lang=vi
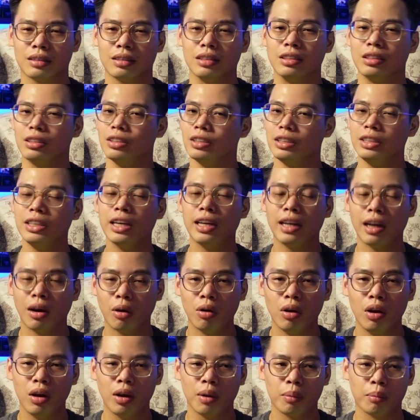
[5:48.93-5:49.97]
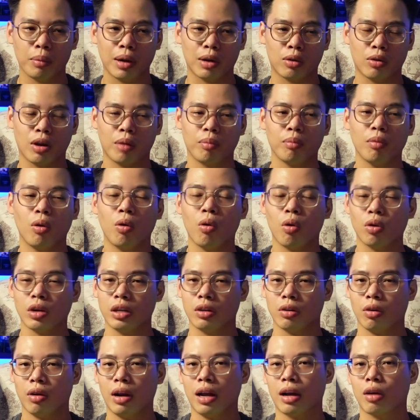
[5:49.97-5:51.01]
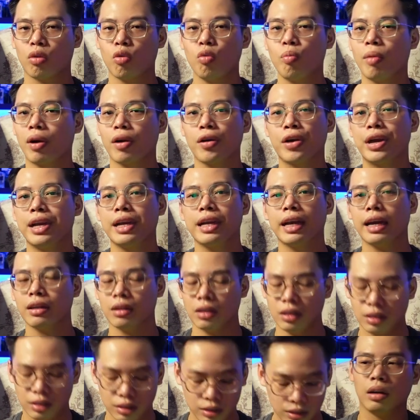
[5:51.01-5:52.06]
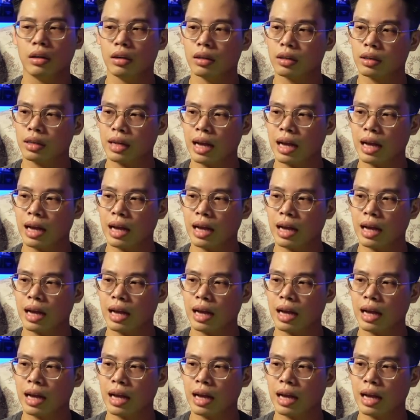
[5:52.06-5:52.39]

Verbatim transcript: từ tự nhiên đâu mà toàn bộ thì nó là cumarin hết rồi ờ,